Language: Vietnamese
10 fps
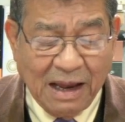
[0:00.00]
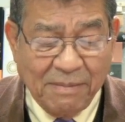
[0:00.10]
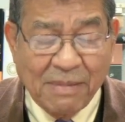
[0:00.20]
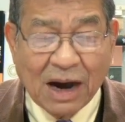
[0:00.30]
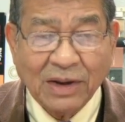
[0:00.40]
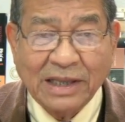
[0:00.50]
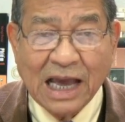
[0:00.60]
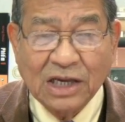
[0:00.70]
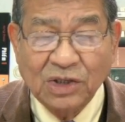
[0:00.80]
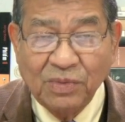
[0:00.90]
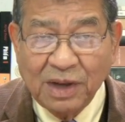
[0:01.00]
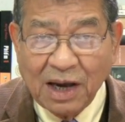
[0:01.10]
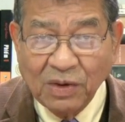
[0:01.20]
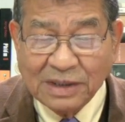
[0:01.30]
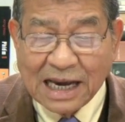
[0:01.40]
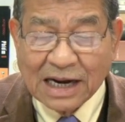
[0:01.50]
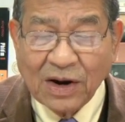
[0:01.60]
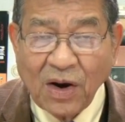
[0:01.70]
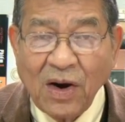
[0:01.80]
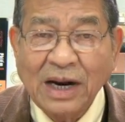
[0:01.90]
mà có thể dùng những khẩu trang
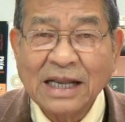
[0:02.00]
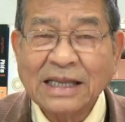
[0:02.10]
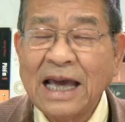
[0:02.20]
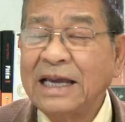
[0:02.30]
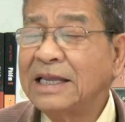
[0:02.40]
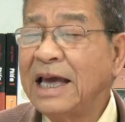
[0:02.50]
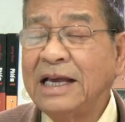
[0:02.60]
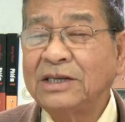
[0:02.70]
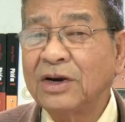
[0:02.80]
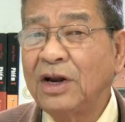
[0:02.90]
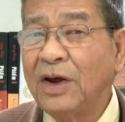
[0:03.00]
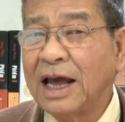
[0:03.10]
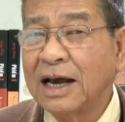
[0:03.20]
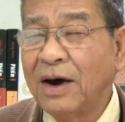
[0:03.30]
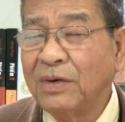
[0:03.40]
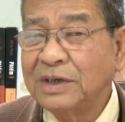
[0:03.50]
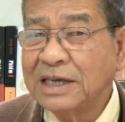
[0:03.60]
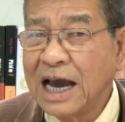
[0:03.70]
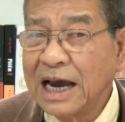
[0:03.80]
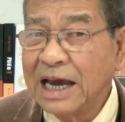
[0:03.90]
đó để thay thế cho cái loại khẩu
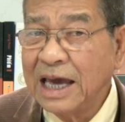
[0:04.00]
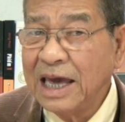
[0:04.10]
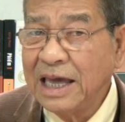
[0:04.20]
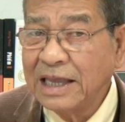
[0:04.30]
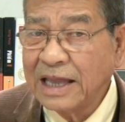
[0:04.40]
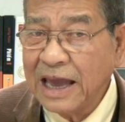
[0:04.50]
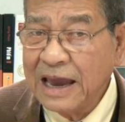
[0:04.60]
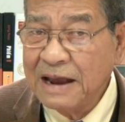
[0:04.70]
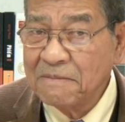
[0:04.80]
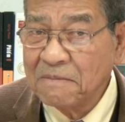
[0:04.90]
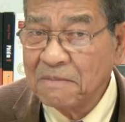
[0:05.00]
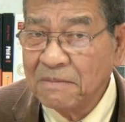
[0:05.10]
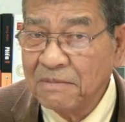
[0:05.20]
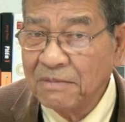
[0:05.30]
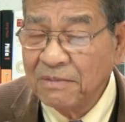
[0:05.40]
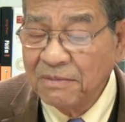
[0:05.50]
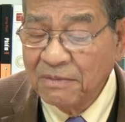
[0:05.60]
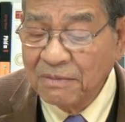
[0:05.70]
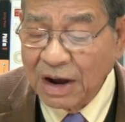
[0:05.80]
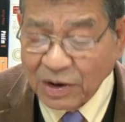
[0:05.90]
trang y tế
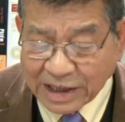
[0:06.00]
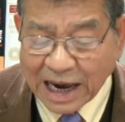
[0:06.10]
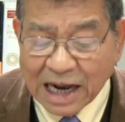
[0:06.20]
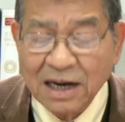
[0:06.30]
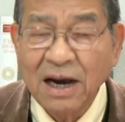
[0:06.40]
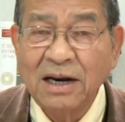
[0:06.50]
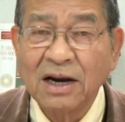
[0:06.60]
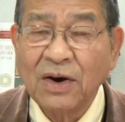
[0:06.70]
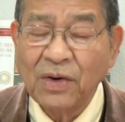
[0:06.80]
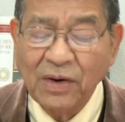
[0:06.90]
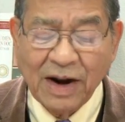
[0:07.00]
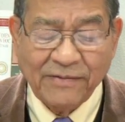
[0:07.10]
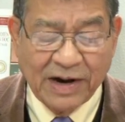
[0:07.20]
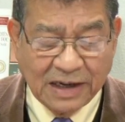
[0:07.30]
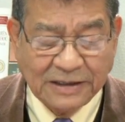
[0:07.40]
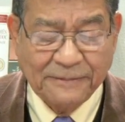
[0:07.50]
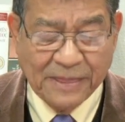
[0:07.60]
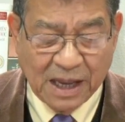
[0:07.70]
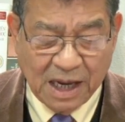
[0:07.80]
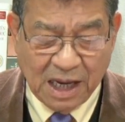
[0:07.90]
mà có thể ngăn ngừa được coronavirus.
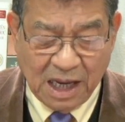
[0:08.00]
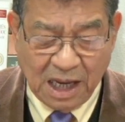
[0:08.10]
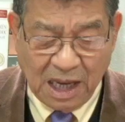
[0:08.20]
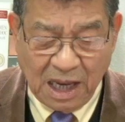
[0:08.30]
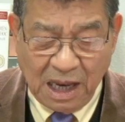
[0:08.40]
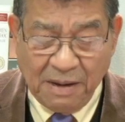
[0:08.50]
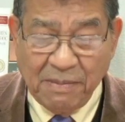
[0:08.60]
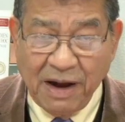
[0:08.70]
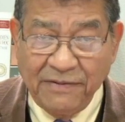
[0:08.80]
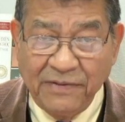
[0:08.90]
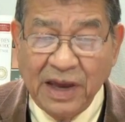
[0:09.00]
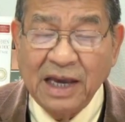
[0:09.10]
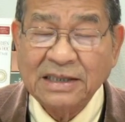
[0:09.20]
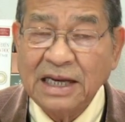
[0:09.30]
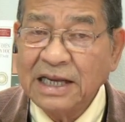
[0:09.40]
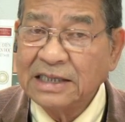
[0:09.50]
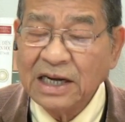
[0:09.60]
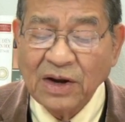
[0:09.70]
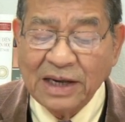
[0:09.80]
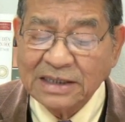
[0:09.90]
Bởi vì
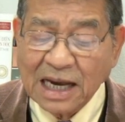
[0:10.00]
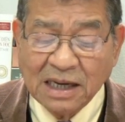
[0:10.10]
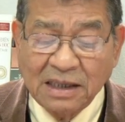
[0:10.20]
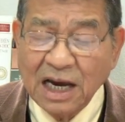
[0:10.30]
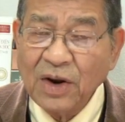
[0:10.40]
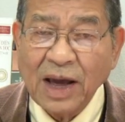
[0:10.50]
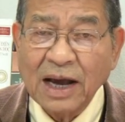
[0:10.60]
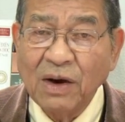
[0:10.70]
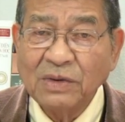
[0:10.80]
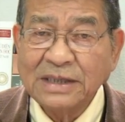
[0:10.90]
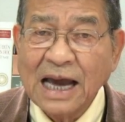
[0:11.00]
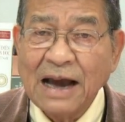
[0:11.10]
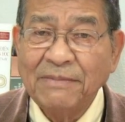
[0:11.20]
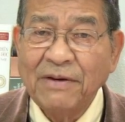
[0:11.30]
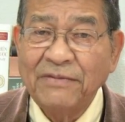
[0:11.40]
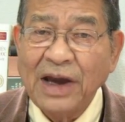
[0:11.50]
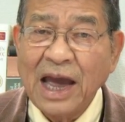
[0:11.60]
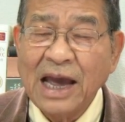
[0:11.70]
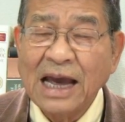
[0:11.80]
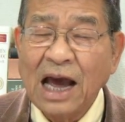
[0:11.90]
CDC nói rằng những cái loại khẩu trang mà vẽ
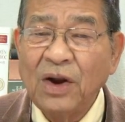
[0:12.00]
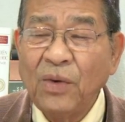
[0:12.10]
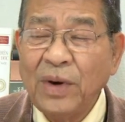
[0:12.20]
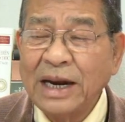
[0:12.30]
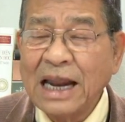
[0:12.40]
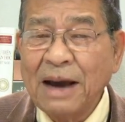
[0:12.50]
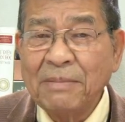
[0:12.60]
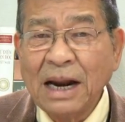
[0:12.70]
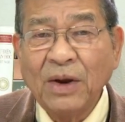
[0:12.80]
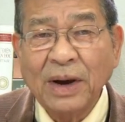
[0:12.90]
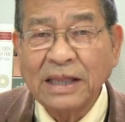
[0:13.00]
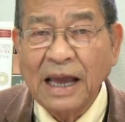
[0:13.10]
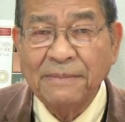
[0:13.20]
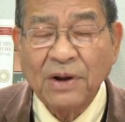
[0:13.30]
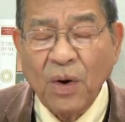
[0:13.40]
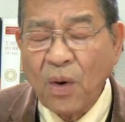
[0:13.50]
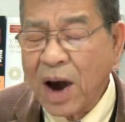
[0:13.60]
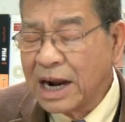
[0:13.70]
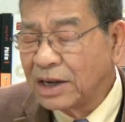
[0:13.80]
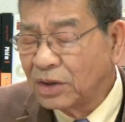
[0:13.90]
hình Halloween đang bán ở ngoài tiệm nó
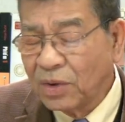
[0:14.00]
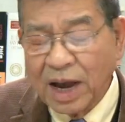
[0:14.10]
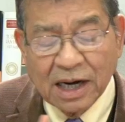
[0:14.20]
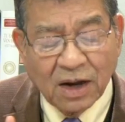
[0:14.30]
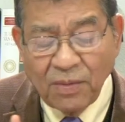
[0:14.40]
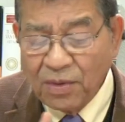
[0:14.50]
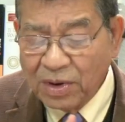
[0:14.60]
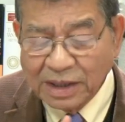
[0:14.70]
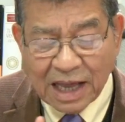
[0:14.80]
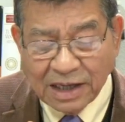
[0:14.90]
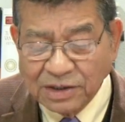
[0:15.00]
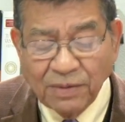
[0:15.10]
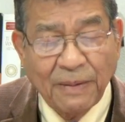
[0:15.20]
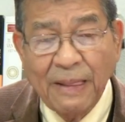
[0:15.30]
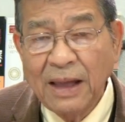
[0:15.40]
hoàn toàn không có tác dụng